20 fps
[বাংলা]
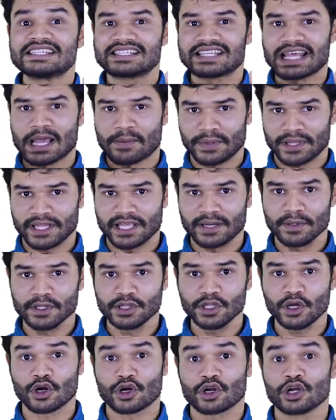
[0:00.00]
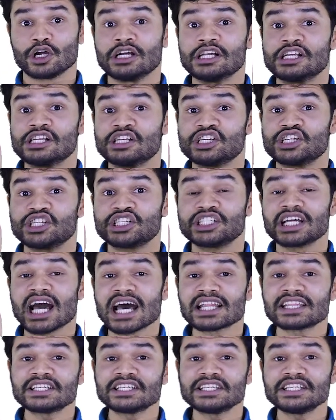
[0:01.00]
সেভেনের ভেতর
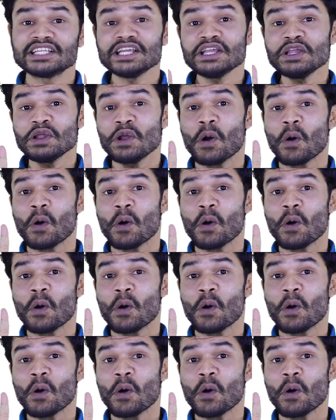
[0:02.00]
সাতটি